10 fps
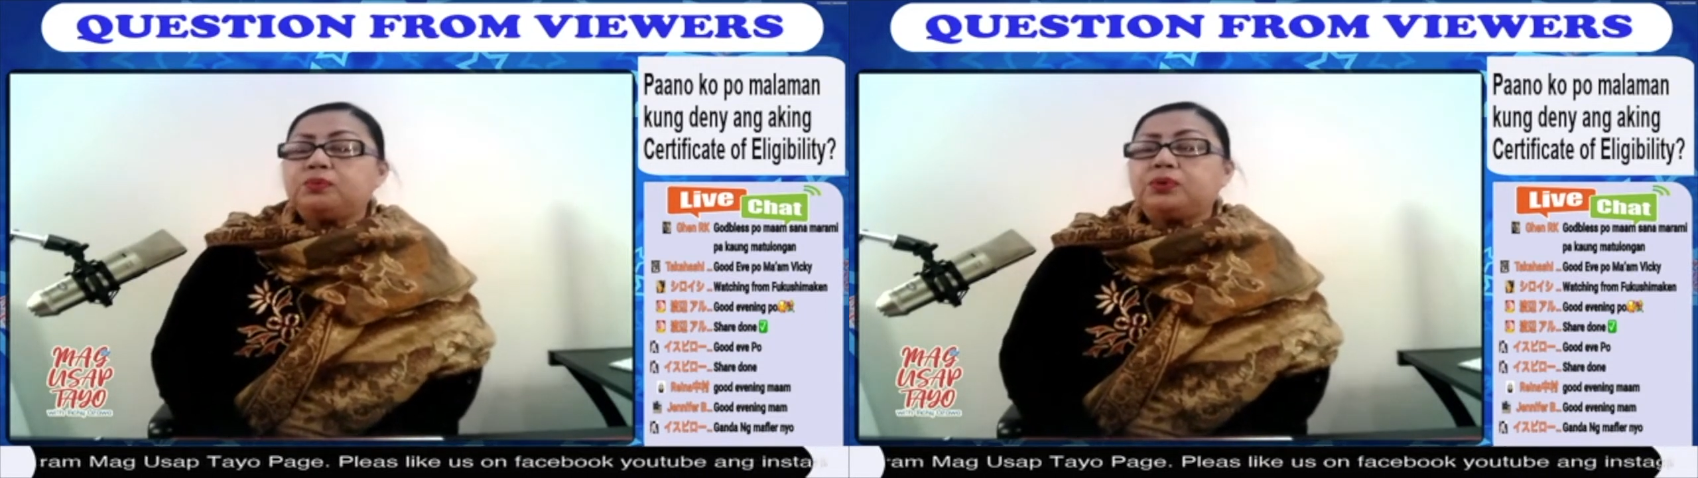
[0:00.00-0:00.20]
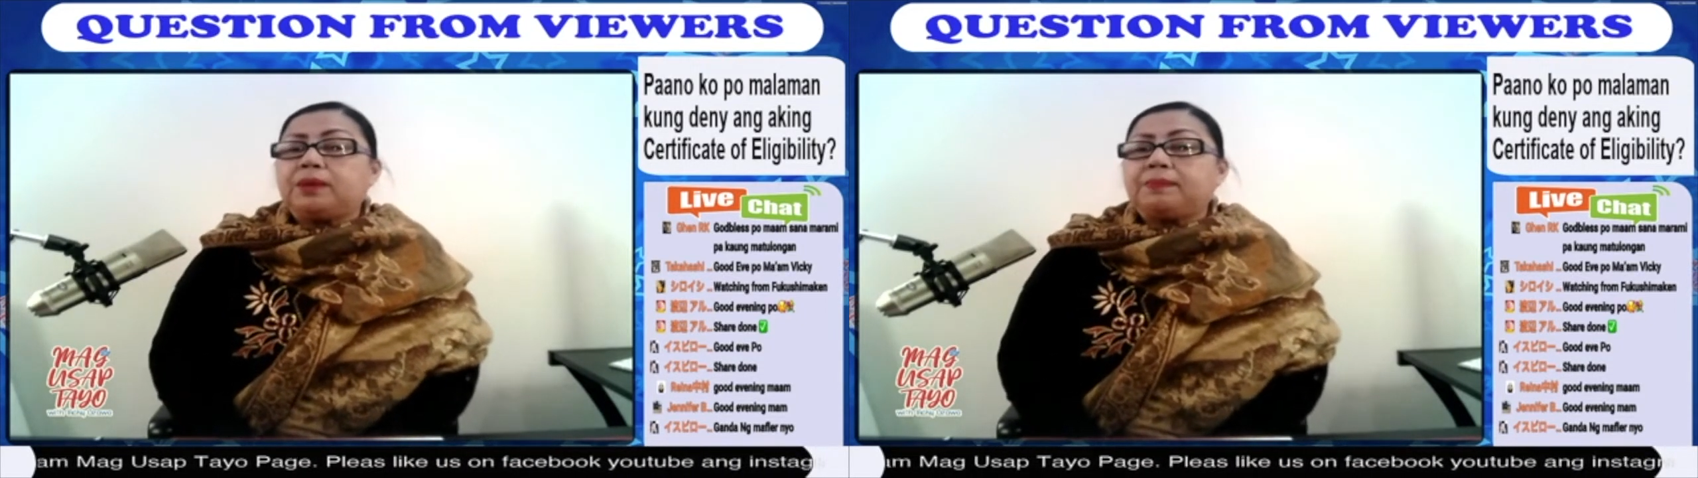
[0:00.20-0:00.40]

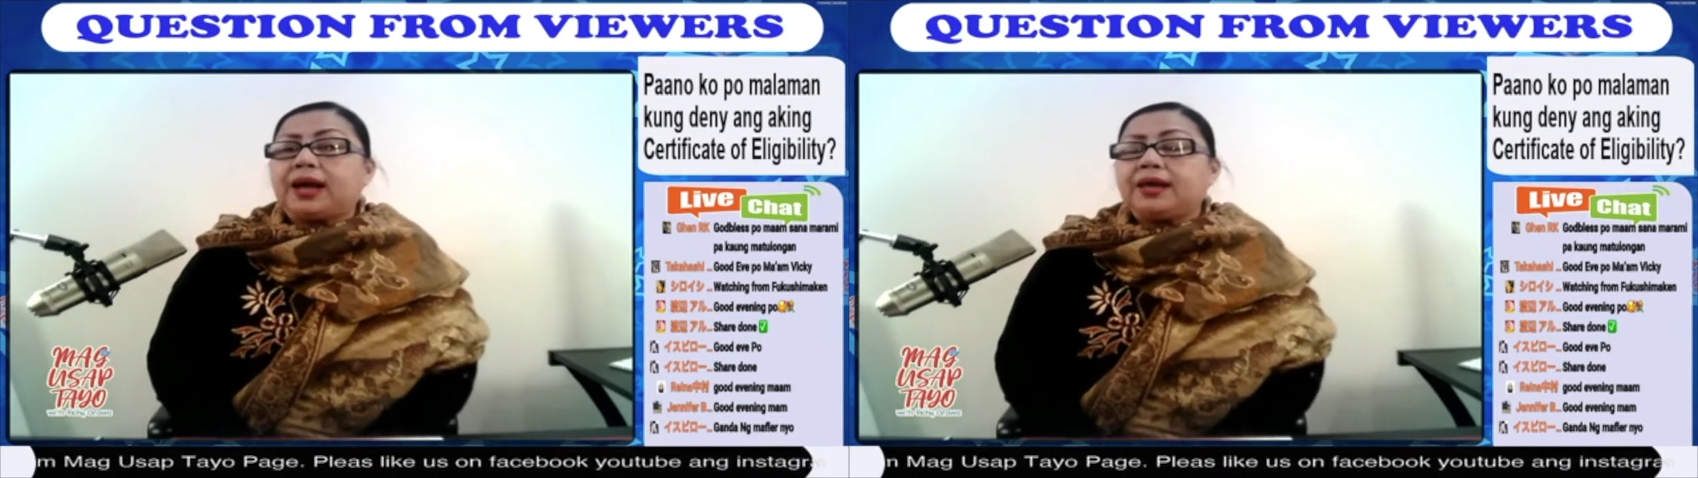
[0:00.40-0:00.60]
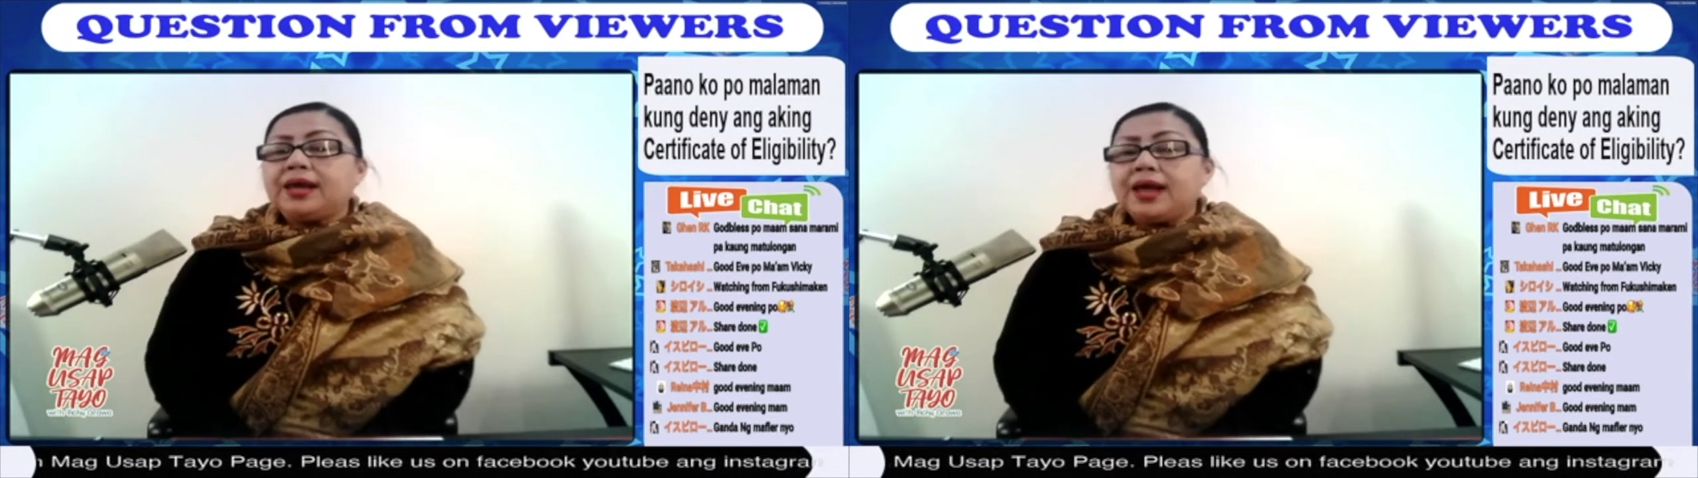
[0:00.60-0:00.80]
po yung
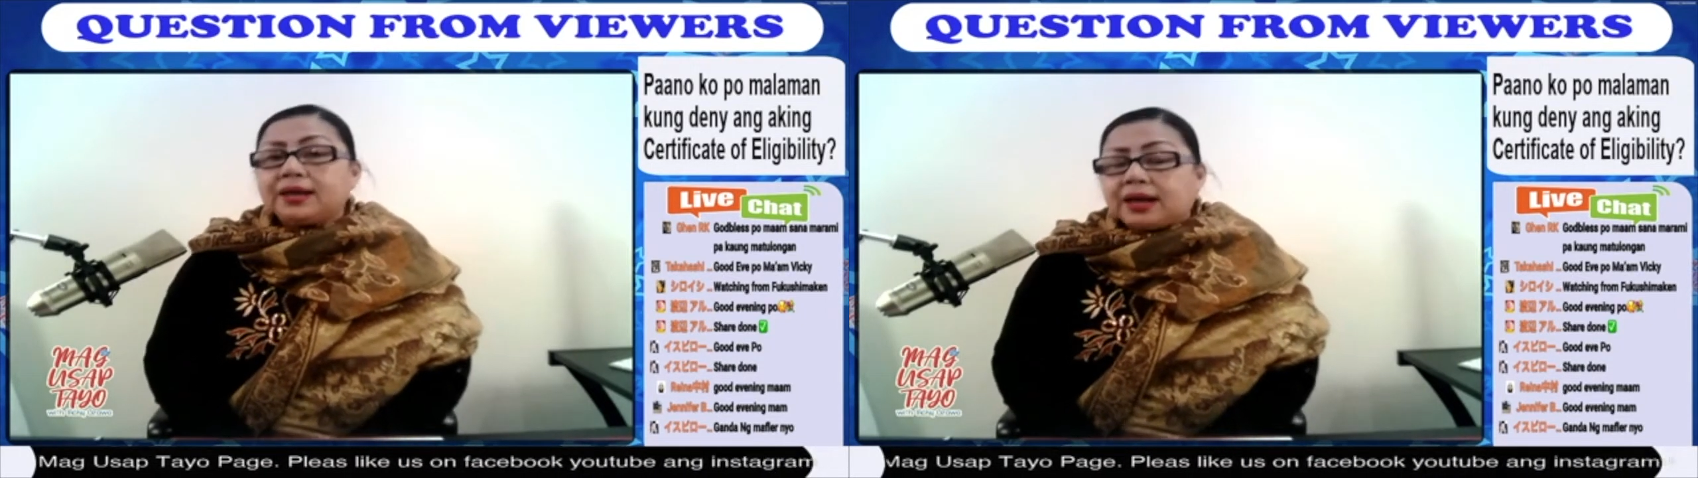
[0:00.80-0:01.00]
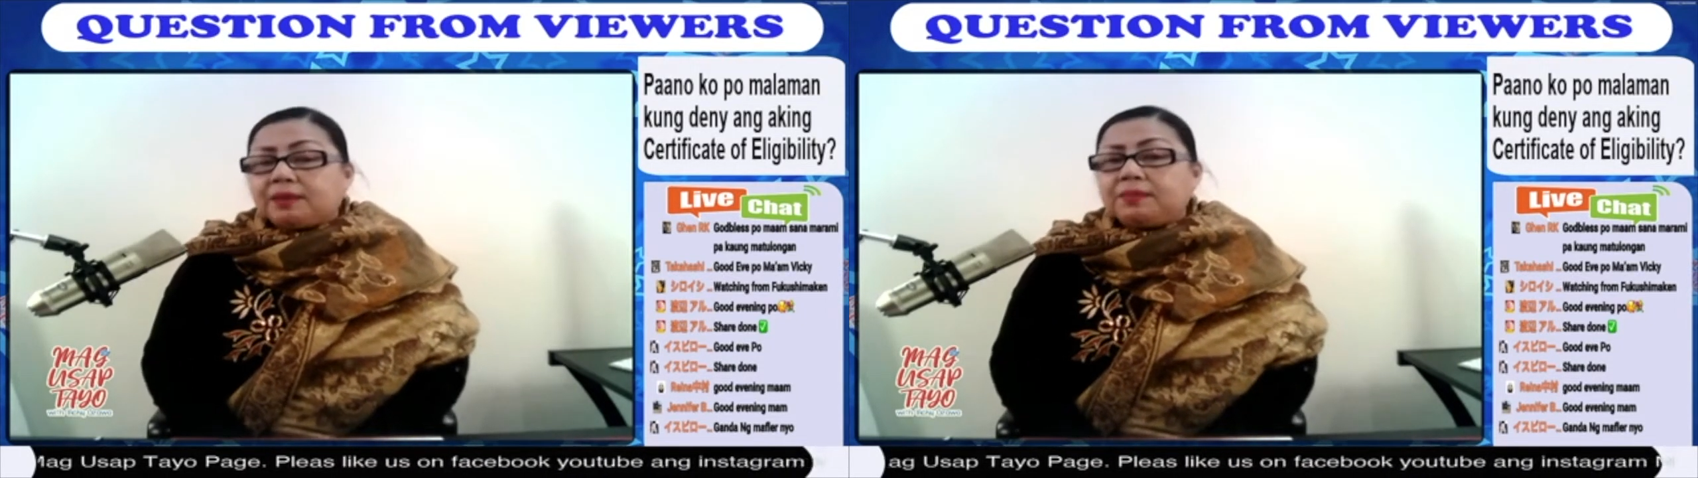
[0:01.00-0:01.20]
mga iyan,
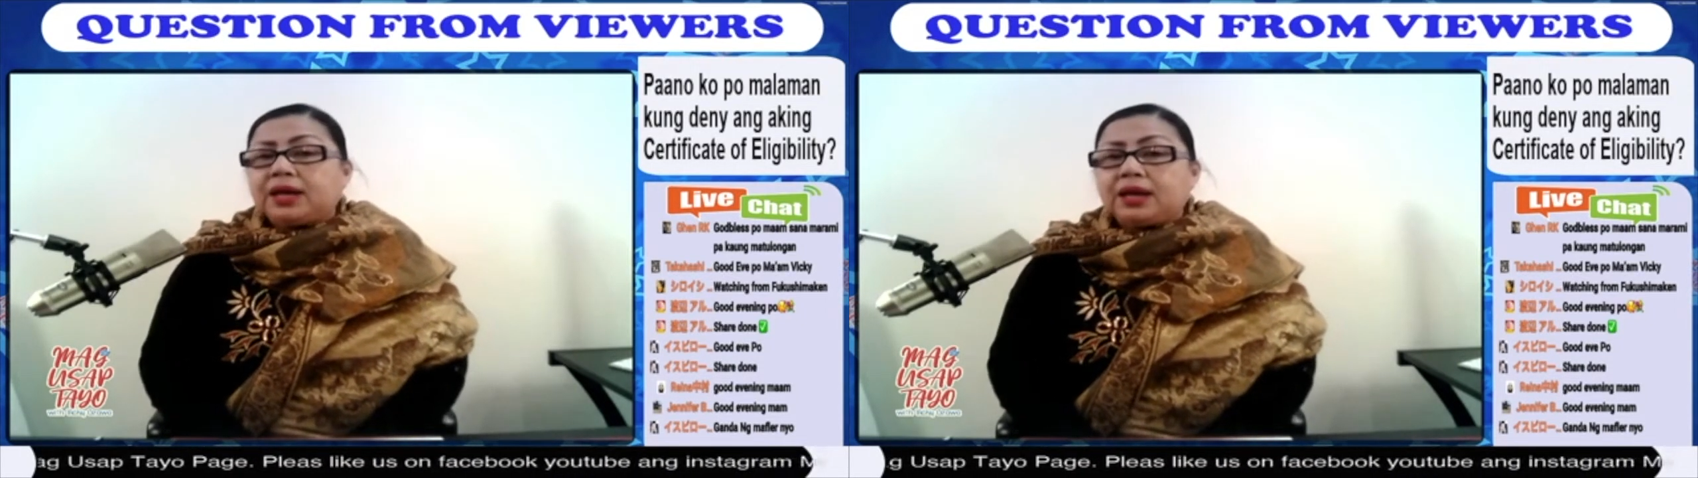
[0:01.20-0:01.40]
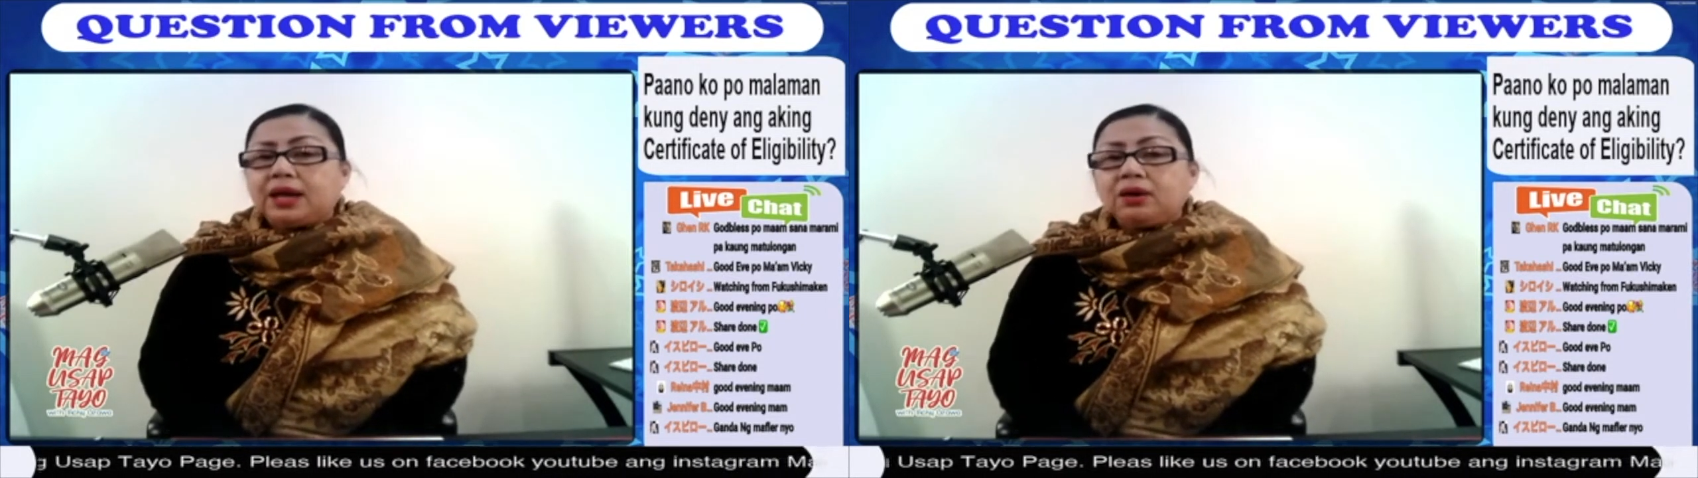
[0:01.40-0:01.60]

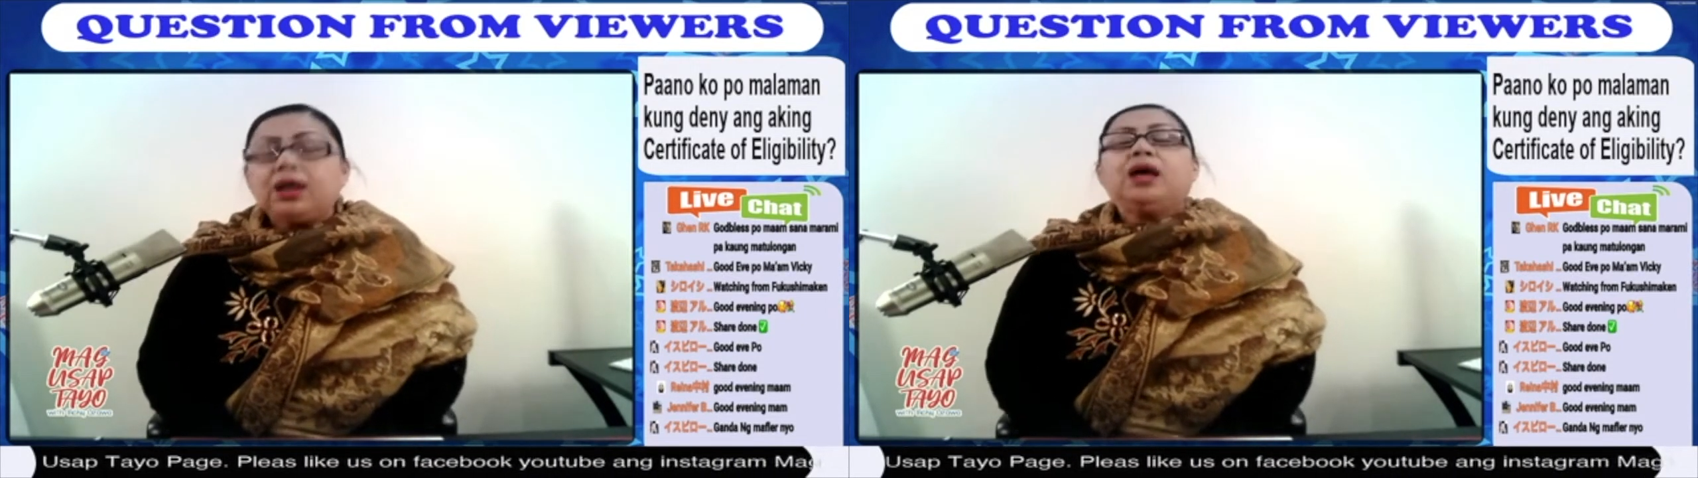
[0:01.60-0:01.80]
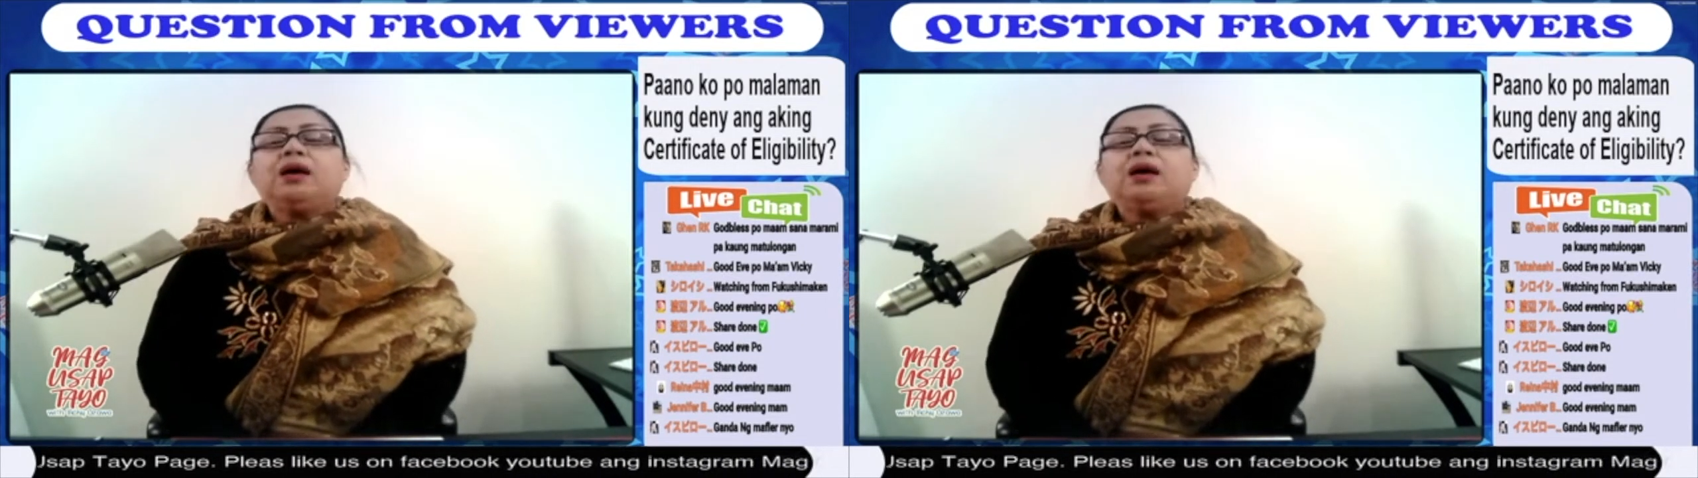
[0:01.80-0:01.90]
kanamihan ngayon,